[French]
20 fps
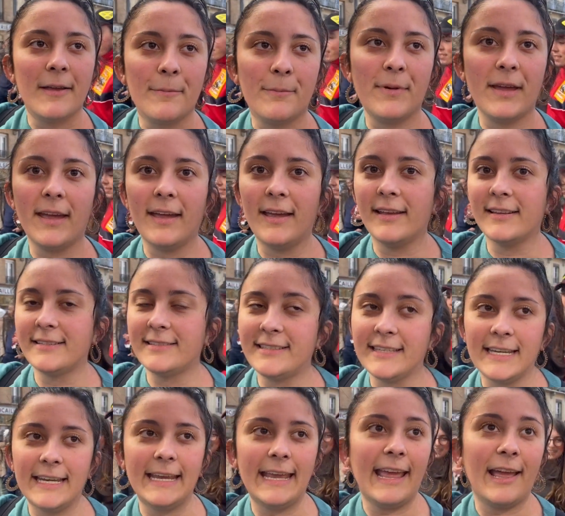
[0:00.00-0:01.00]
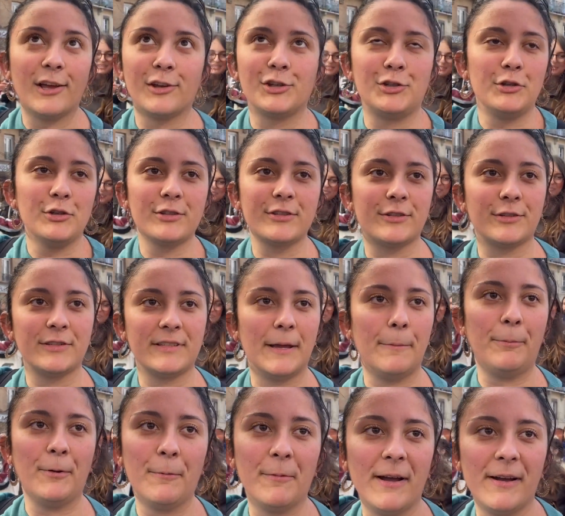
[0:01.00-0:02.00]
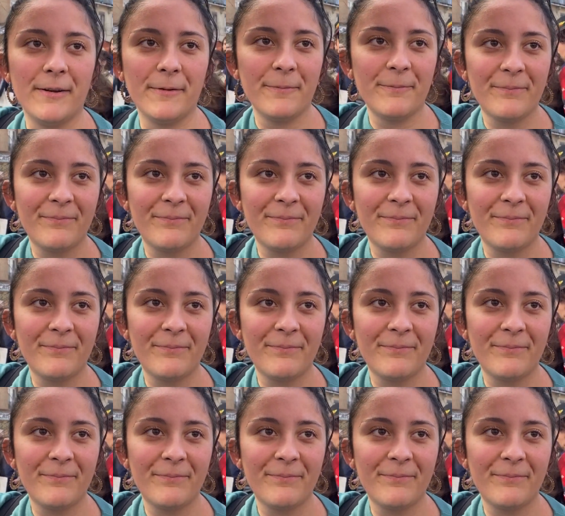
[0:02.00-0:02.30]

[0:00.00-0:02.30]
ben, c'est injuste tout simplement.